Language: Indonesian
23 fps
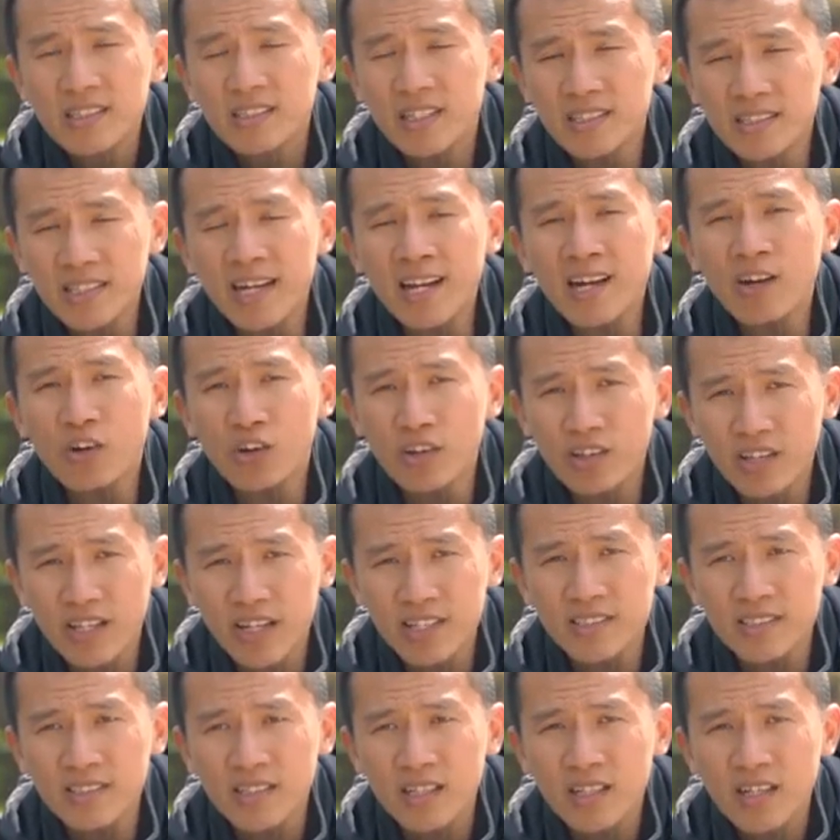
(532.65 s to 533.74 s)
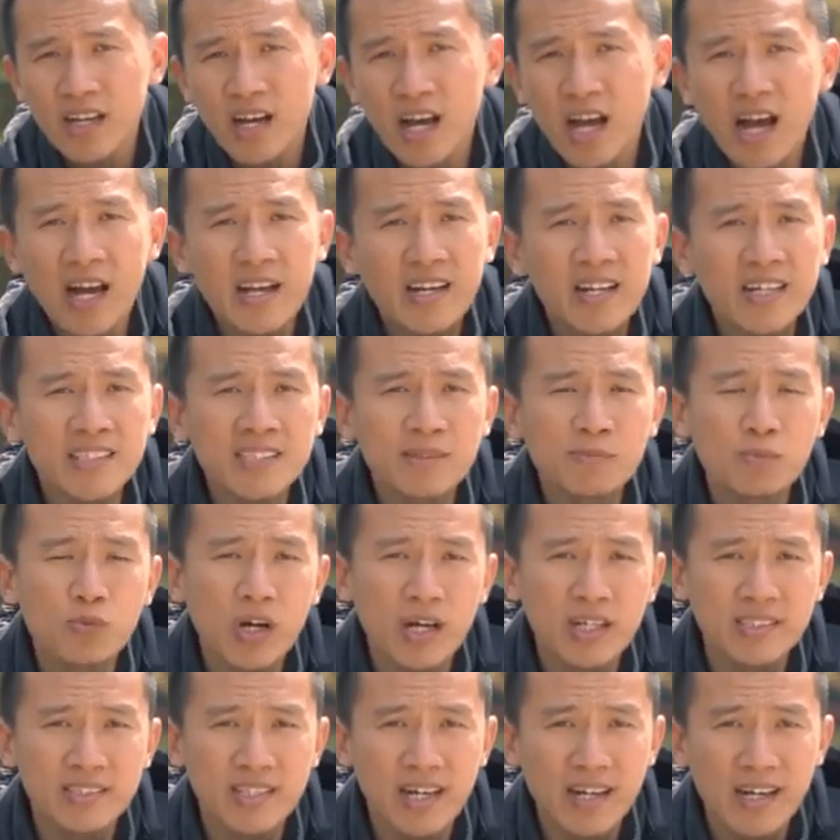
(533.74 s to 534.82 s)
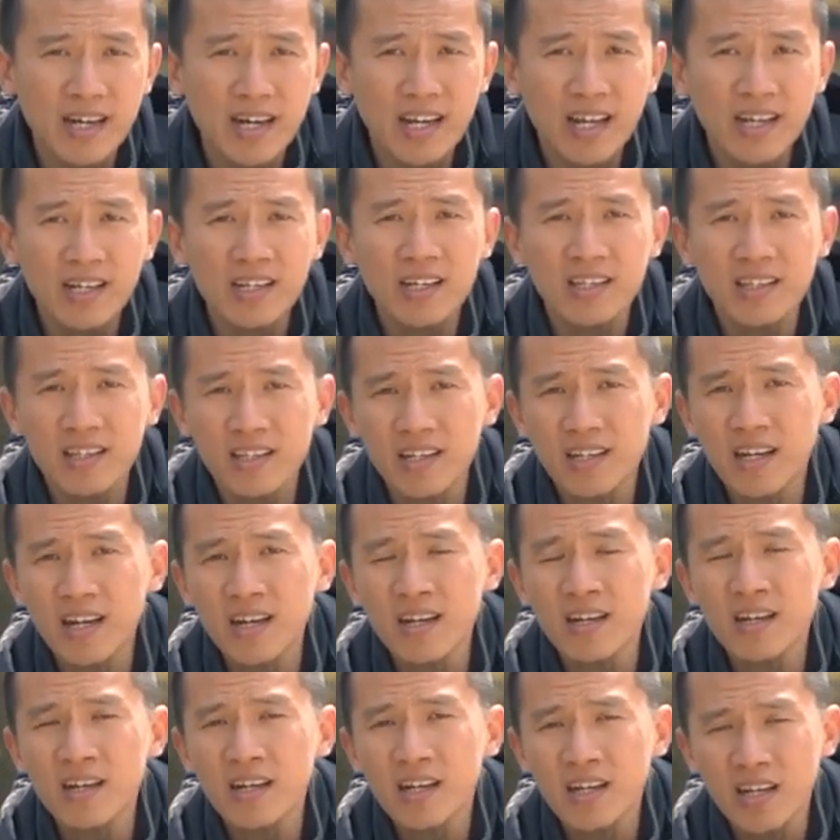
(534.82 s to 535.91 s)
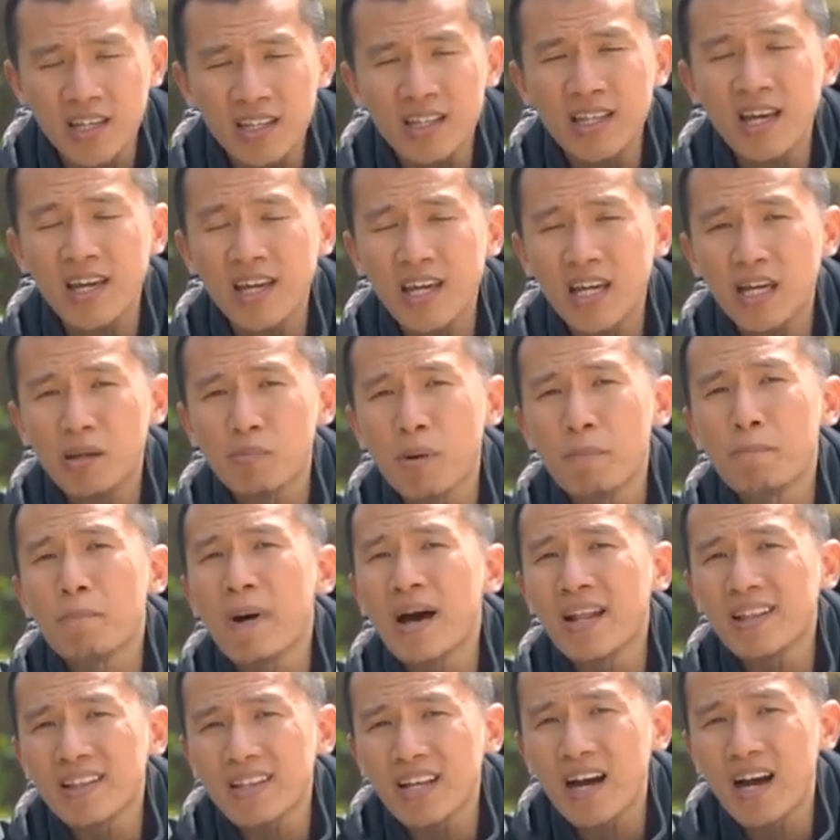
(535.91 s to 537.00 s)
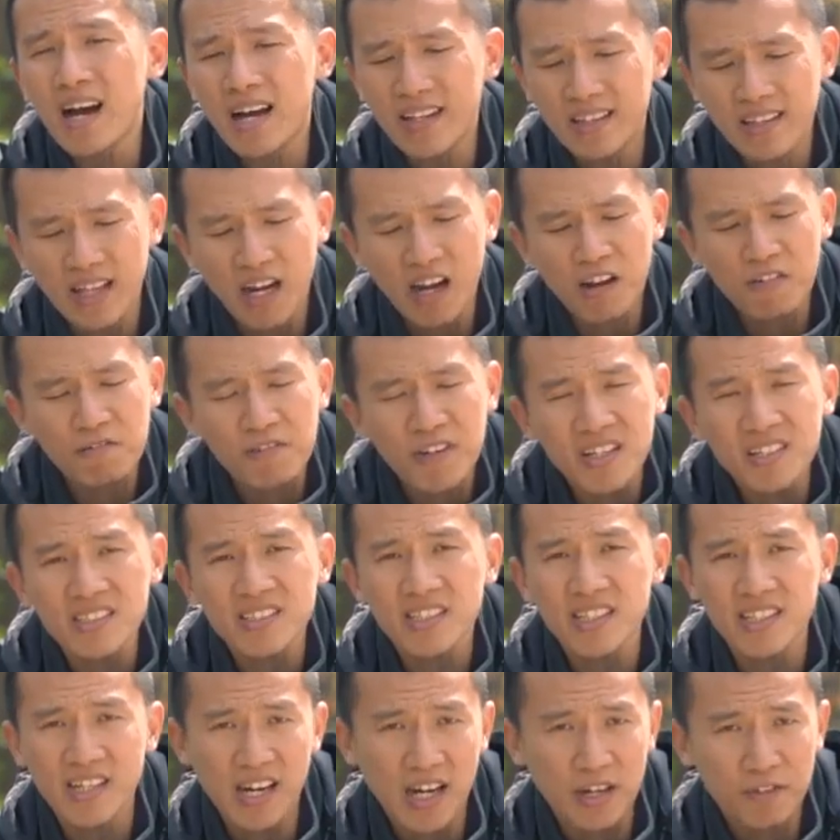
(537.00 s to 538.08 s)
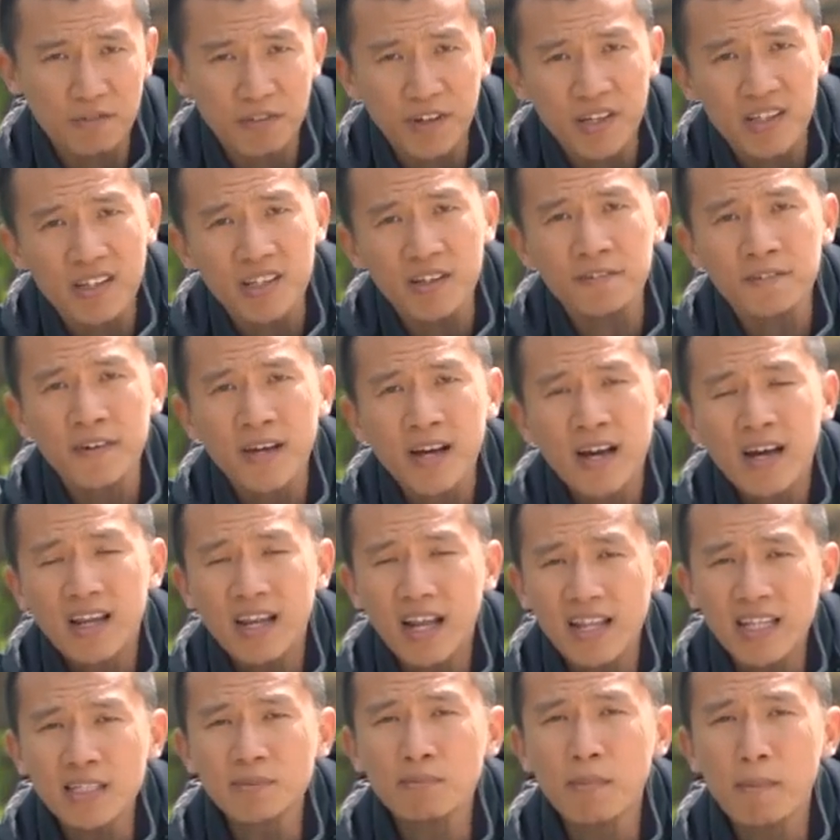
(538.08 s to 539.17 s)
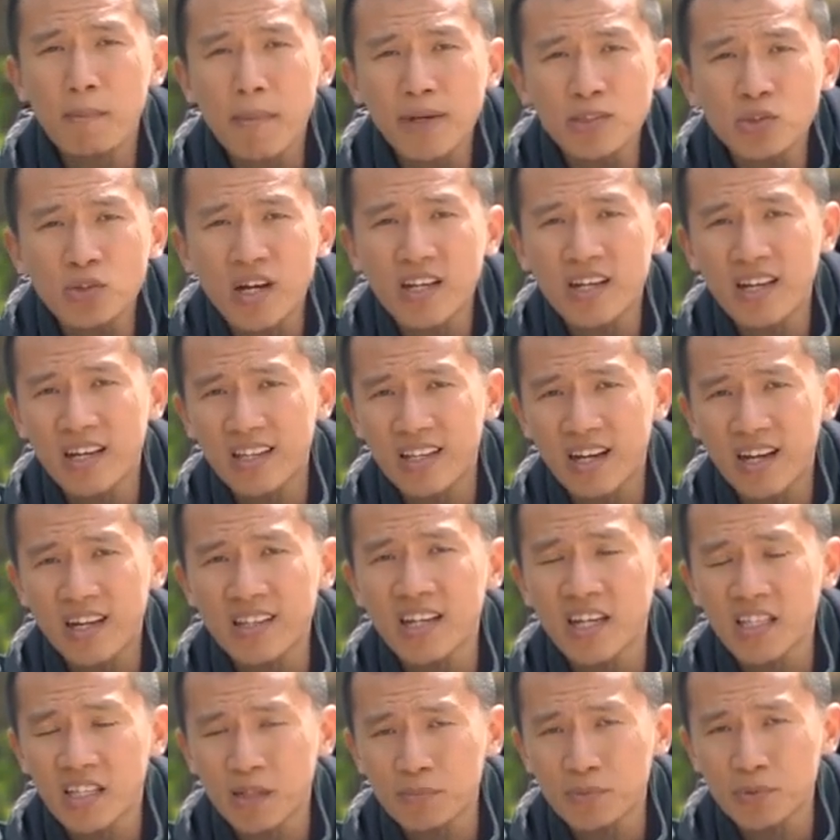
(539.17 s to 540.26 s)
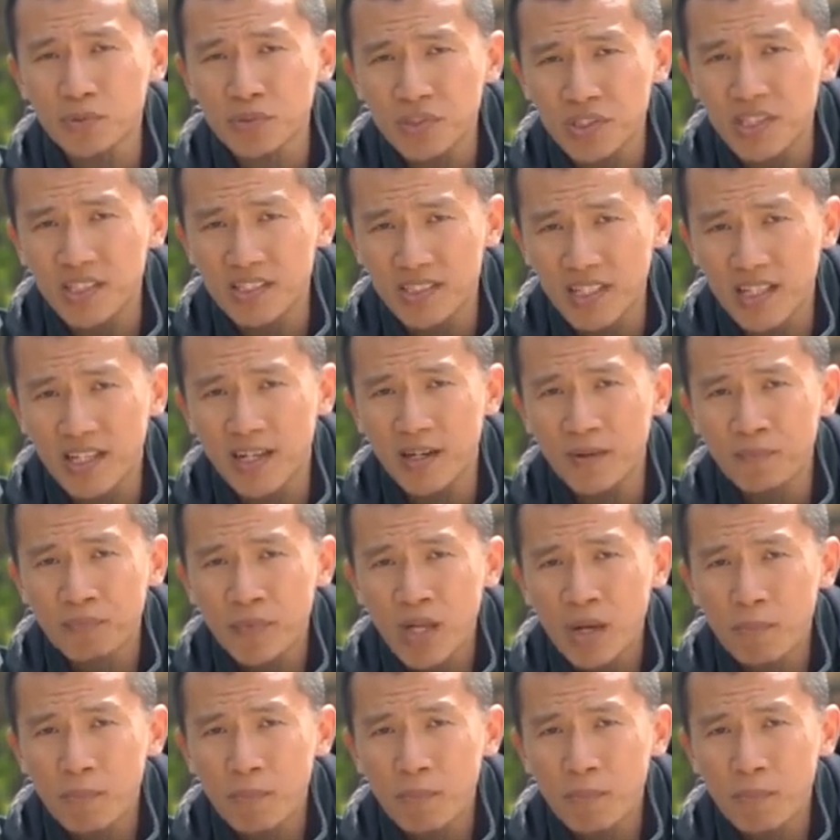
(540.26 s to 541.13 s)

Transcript: Secara konteks ada sebuah kejanggalan ketika kita ingin membantah antara fiksi dengan fiktif lantas memasukkan kata-kata kitab suci di sana.